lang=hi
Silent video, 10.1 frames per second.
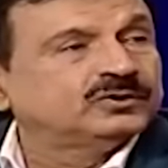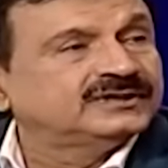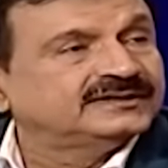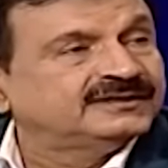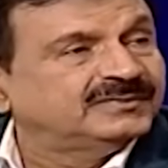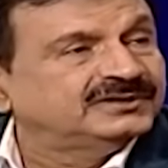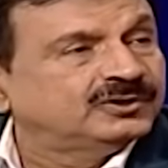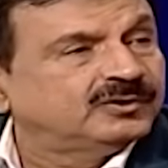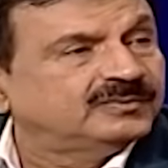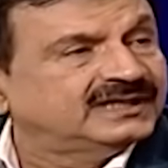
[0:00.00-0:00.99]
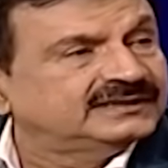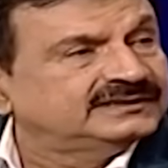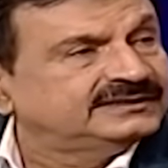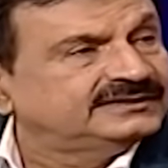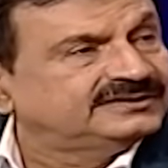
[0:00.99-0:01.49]
कोच ऐसे बंदे को बना
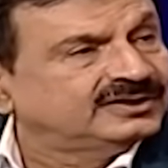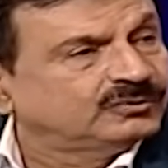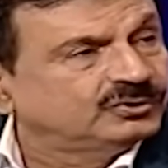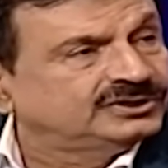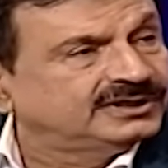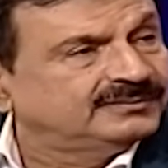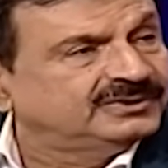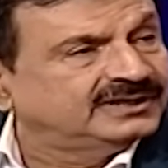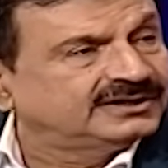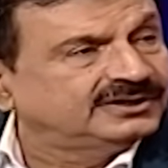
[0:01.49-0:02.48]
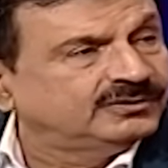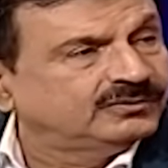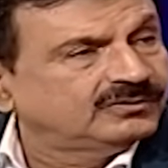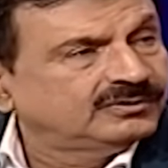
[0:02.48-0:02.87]
देते जिसने कोचिंग कभी ना की हो